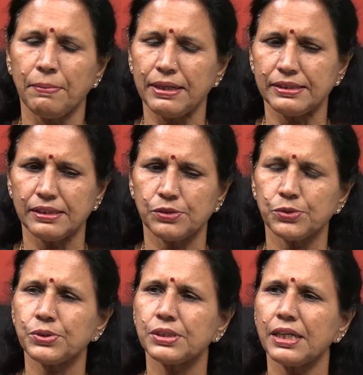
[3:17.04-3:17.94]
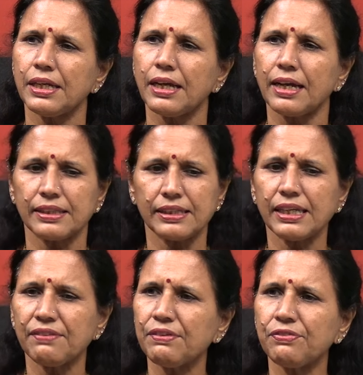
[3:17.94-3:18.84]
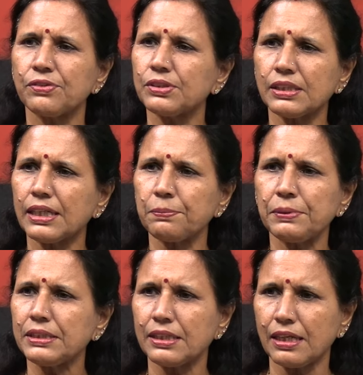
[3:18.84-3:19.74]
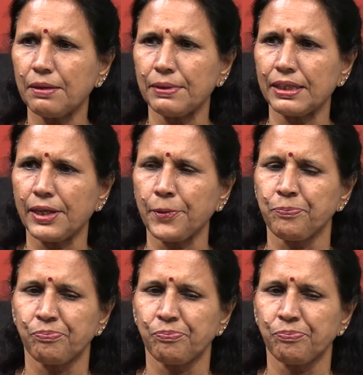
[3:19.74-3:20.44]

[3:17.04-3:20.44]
పరిస్థితి చూస్తే అతనికి ఏమి ఫ్యూచర్ కనిపించట్లే మనకి